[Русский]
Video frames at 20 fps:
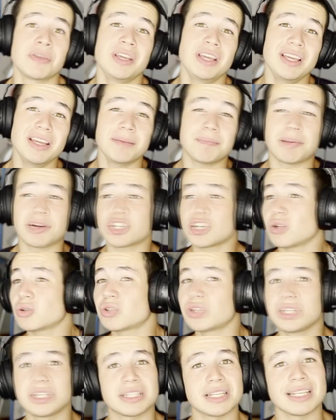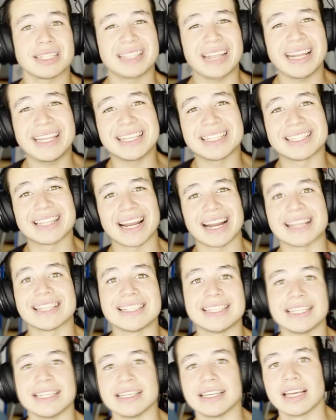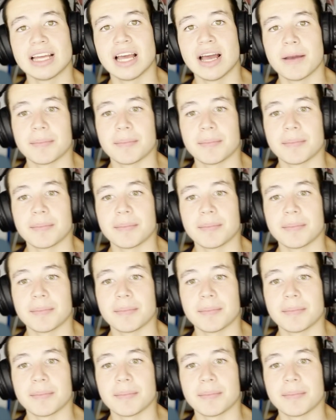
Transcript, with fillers: И, пожалуйста, не заостряйтесь на России.